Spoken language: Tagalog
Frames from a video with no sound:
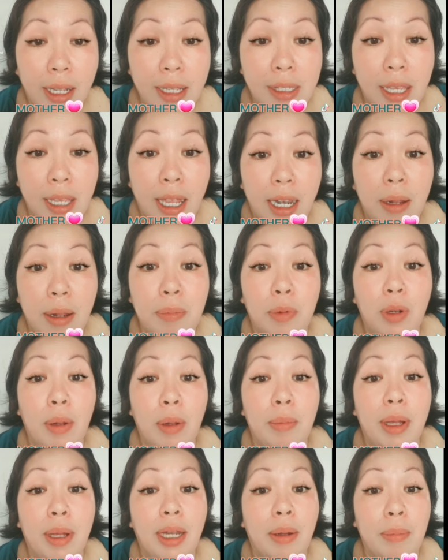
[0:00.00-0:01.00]
Kasi alam ko
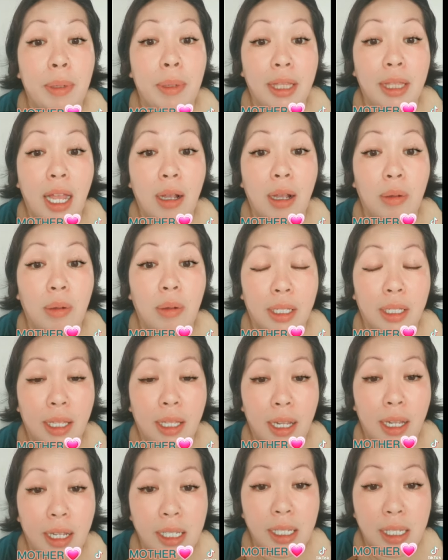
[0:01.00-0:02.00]
naman na may takot ka
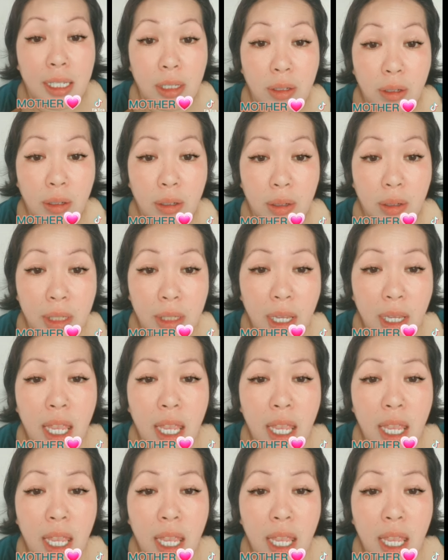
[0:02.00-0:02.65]
talaga sa Diyos.